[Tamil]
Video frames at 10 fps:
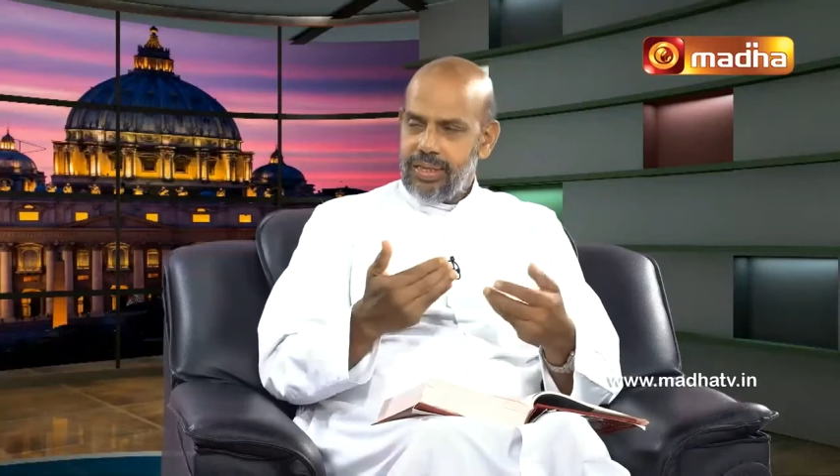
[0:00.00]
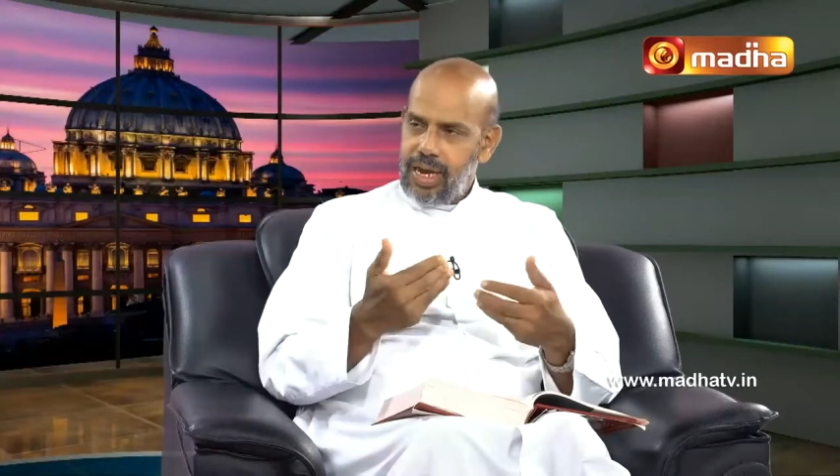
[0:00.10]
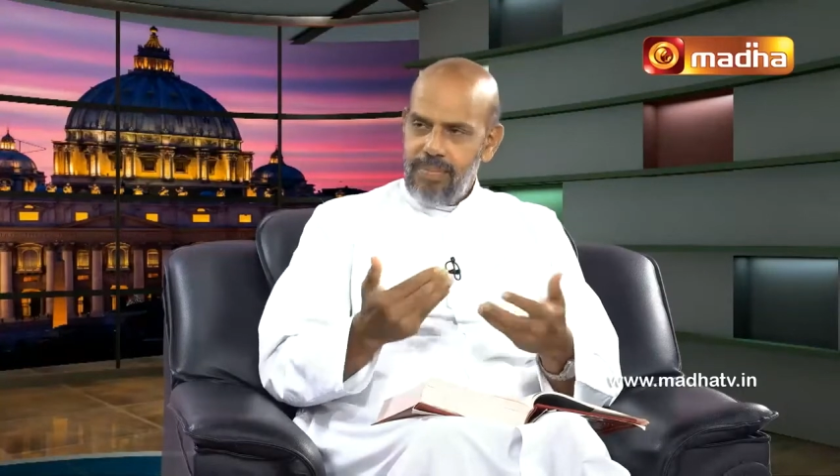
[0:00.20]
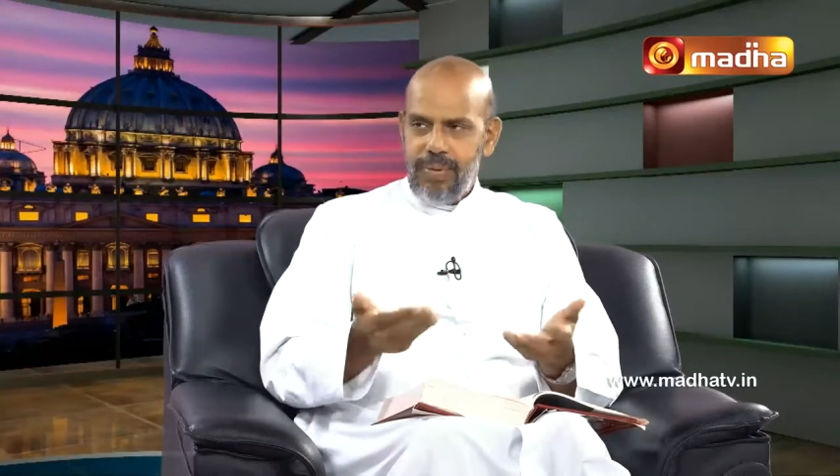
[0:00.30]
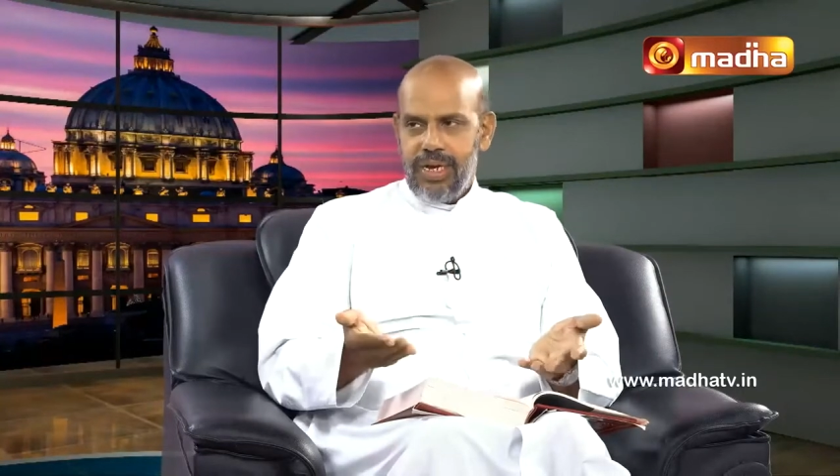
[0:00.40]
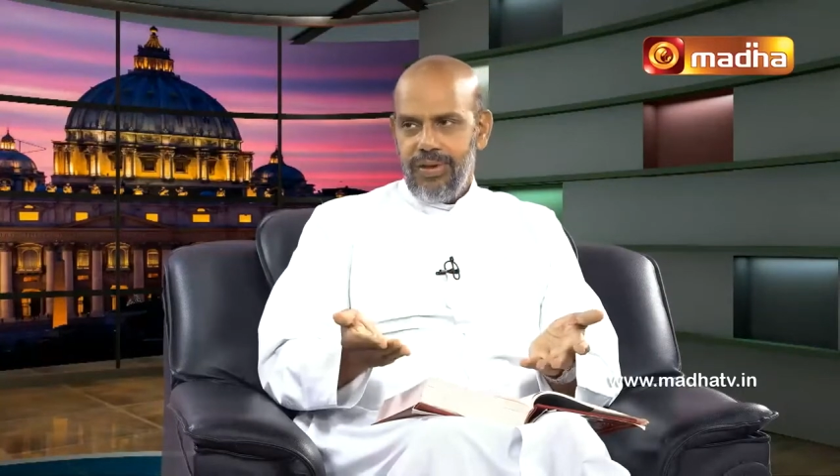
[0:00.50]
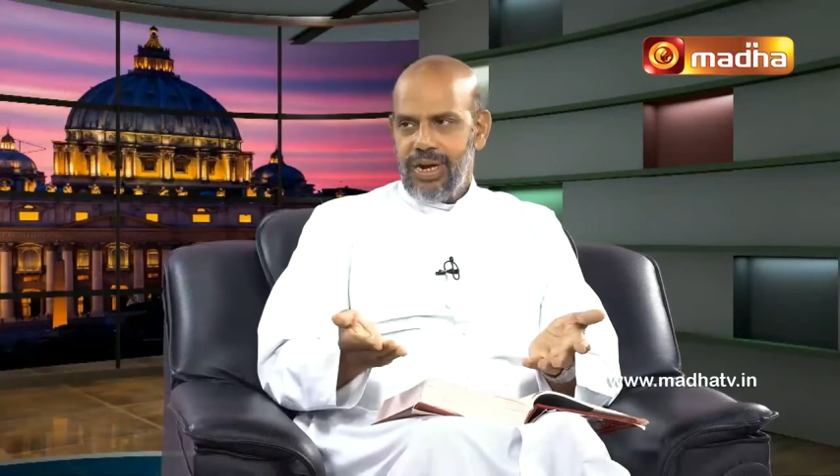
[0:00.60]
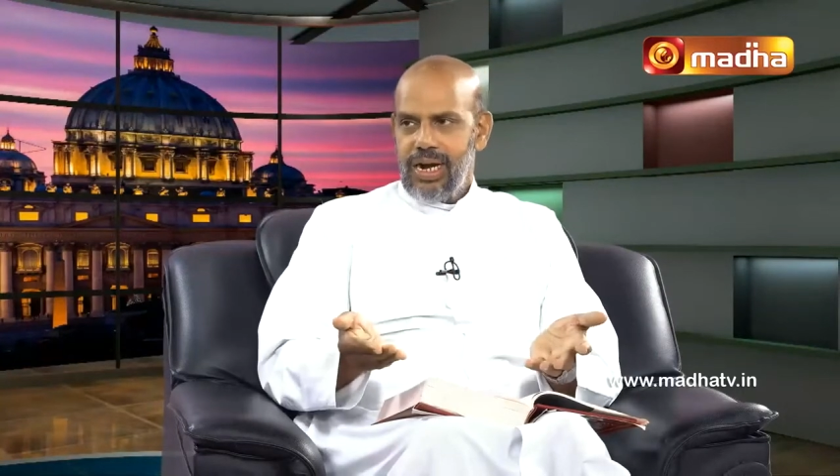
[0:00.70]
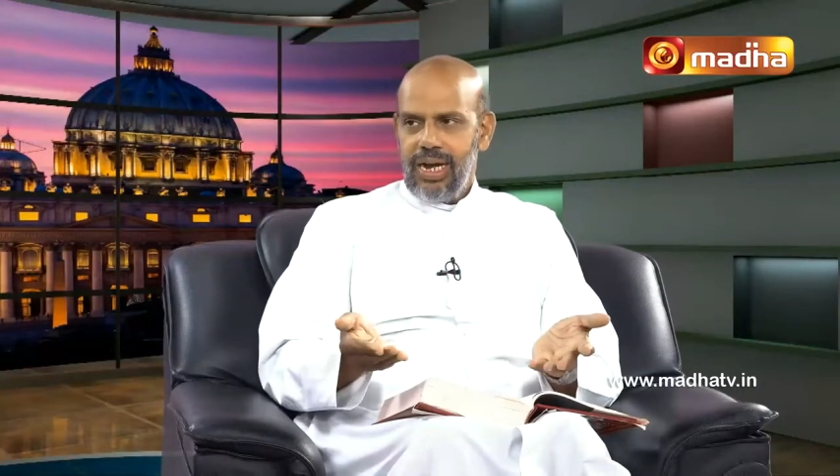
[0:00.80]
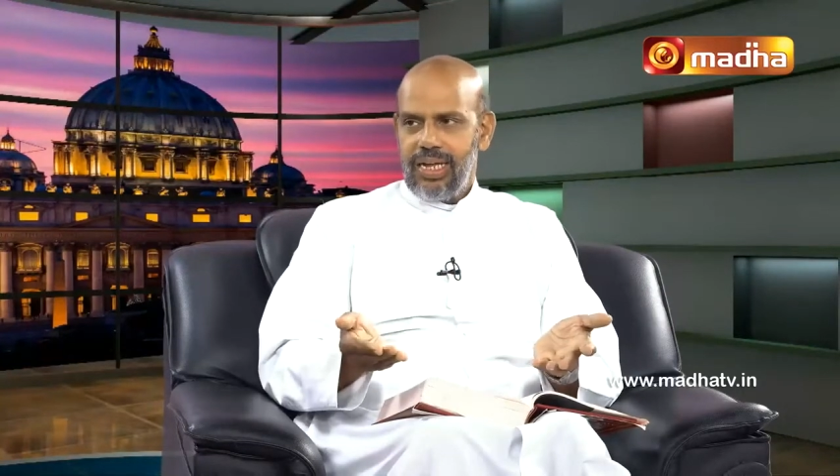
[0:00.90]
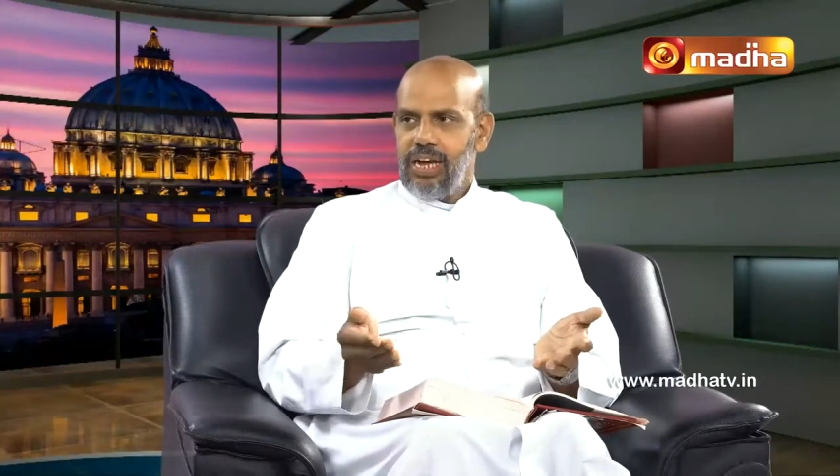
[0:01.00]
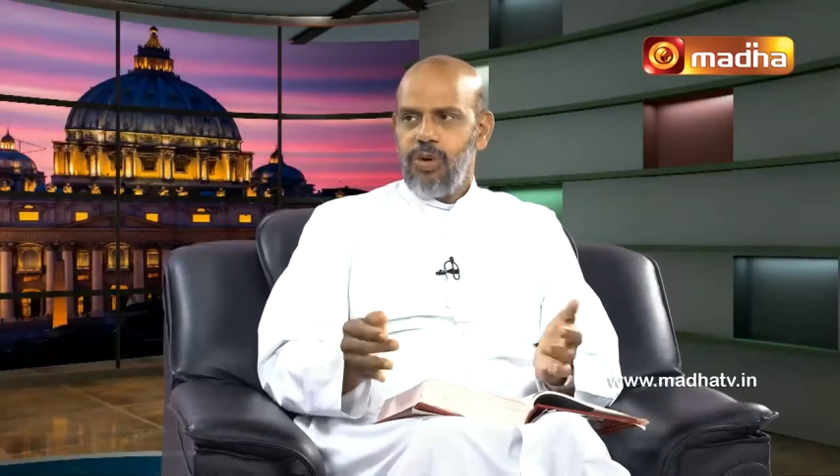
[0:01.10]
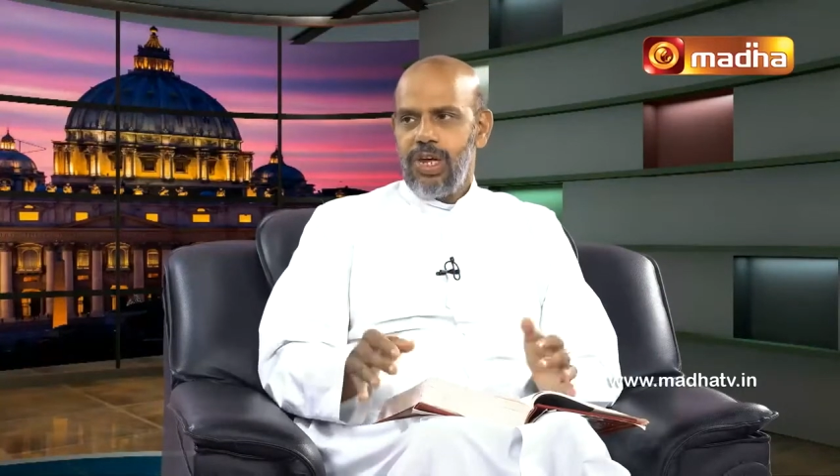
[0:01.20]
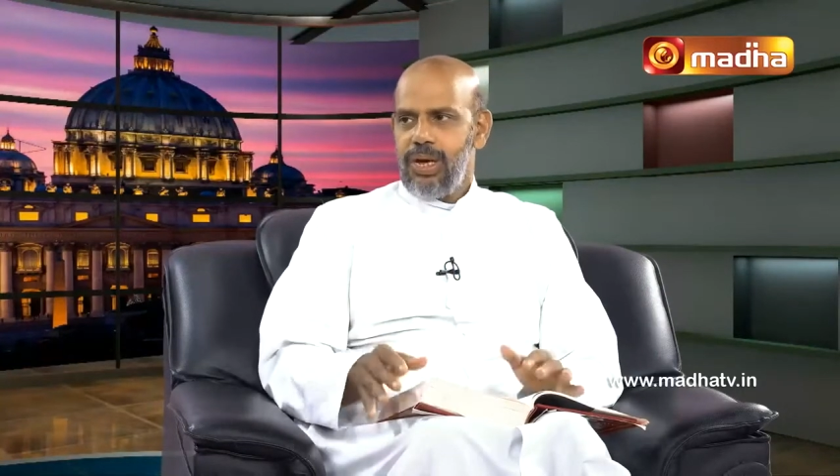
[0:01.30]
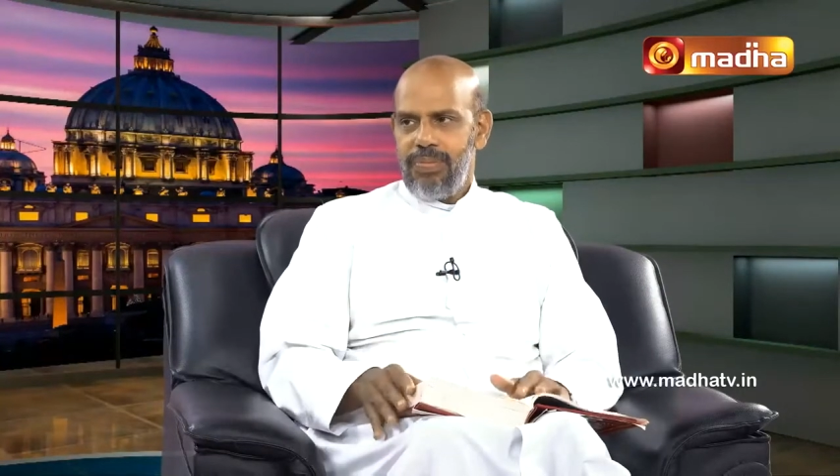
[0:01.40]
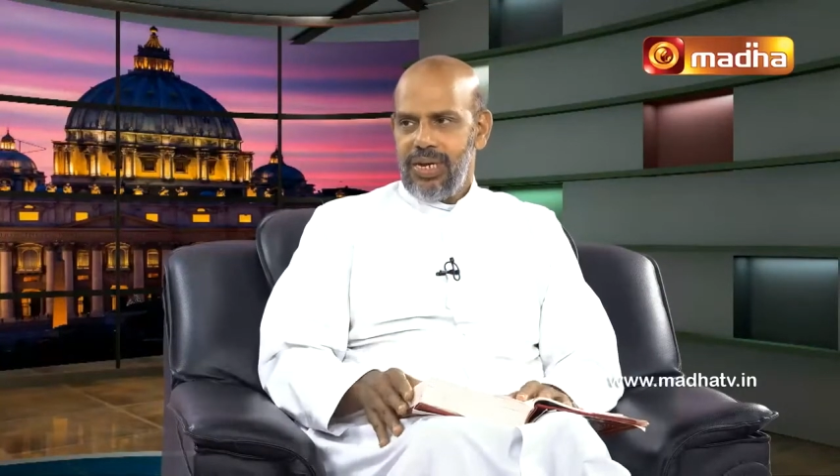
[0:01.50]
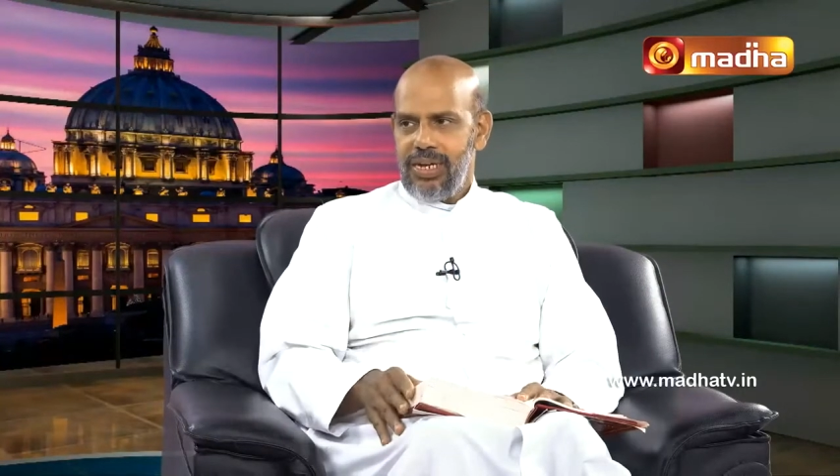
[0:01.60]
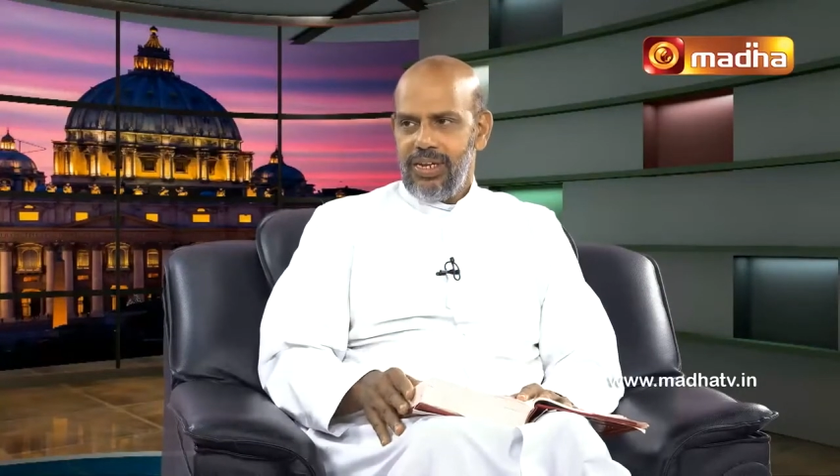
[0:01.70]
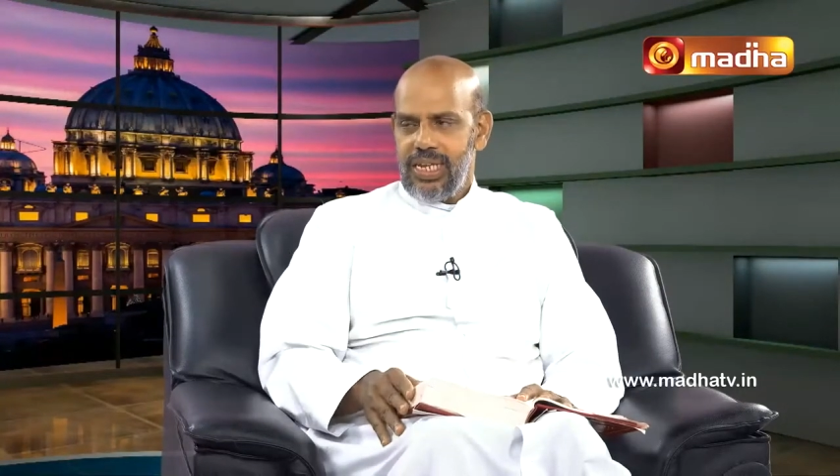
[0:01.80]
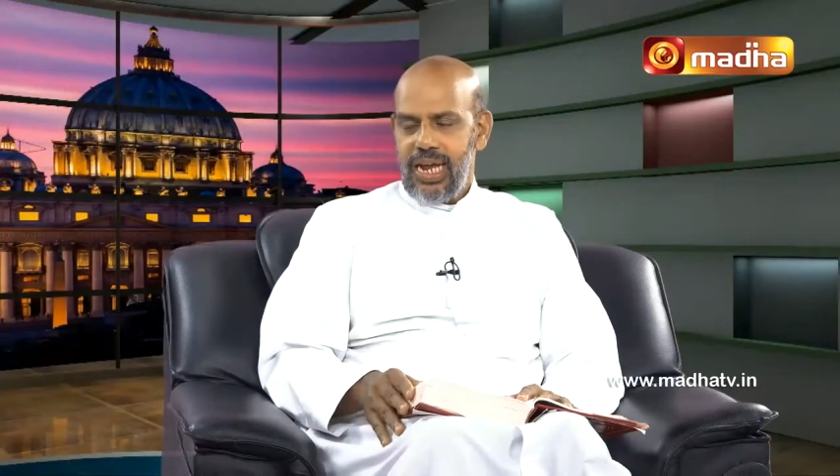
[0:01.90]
தனிப்பட்டவர்களுக்கு கொடுக்கப்படுகிறது